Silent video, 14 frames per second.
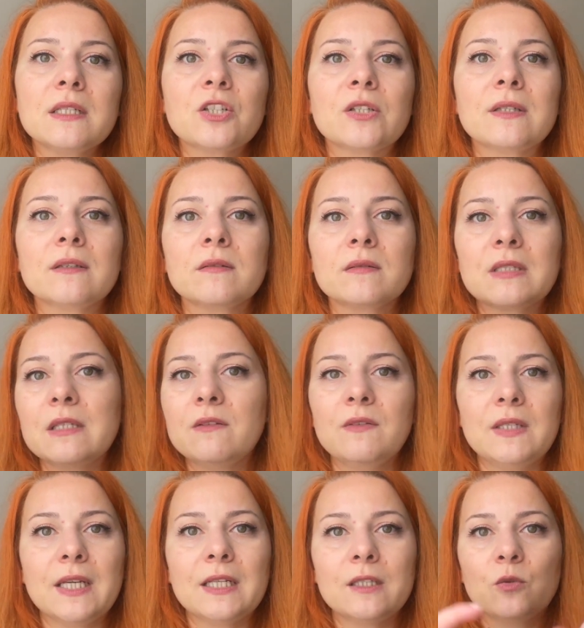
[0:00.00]
işte
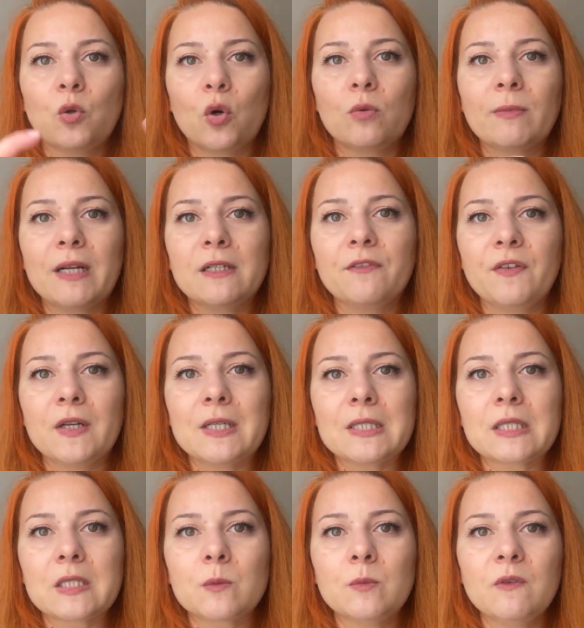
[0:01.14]
CV hani normal
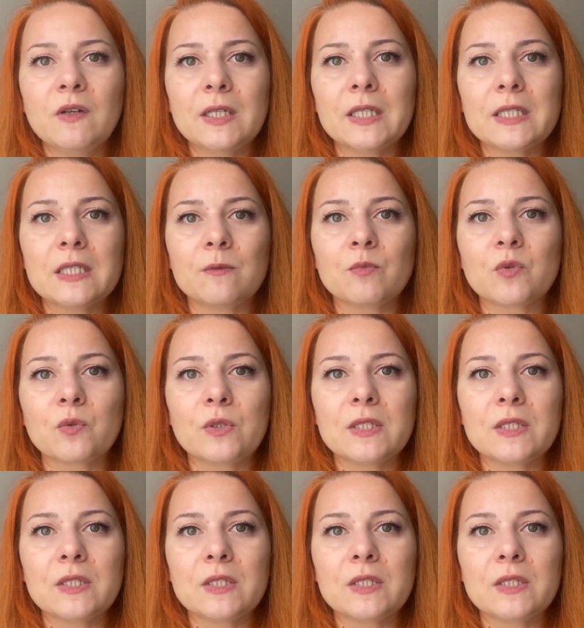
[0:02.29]
referans kısmı var ya isim soy